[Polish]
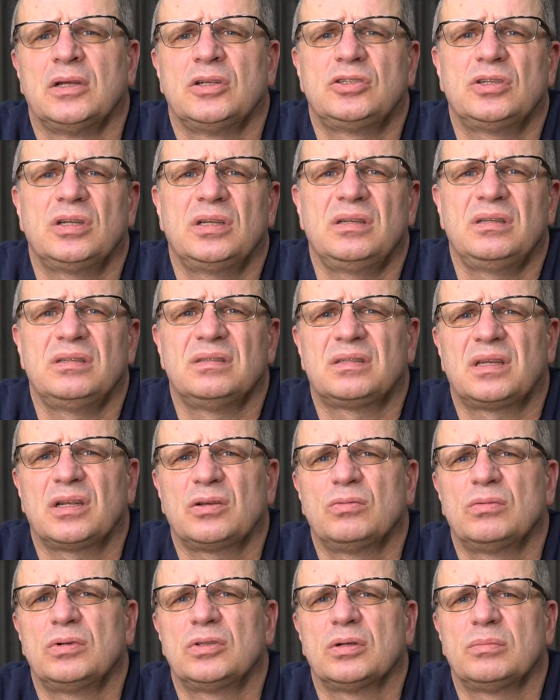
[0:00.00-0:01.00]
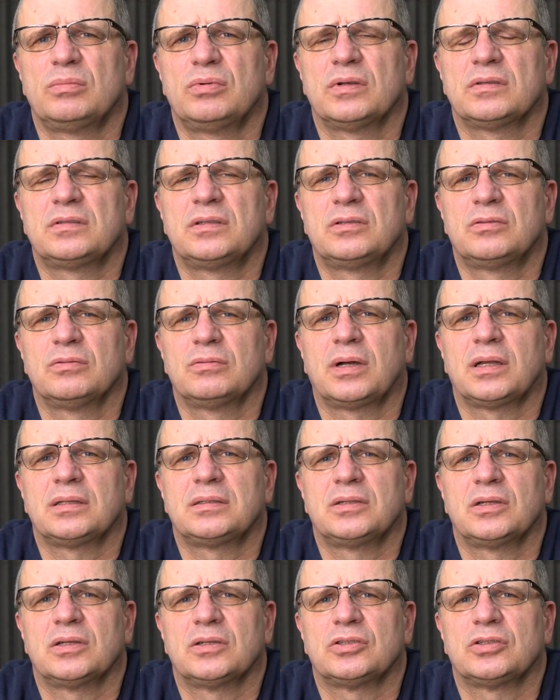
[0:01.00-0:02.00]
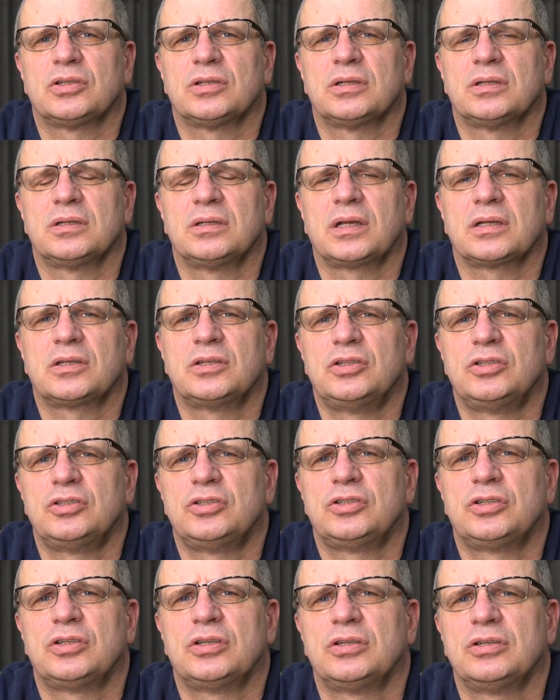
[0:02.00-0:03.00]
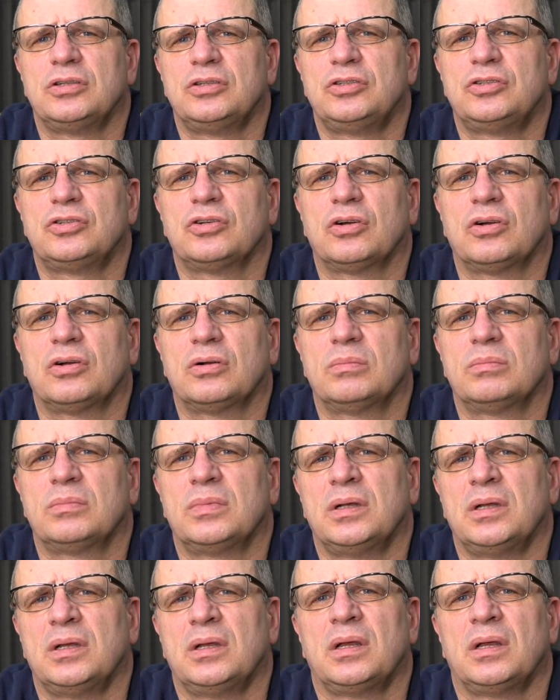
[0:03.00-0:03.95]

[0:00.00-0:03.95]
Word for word: Czyli z reguły to była sytuacja, że jakiś ziom,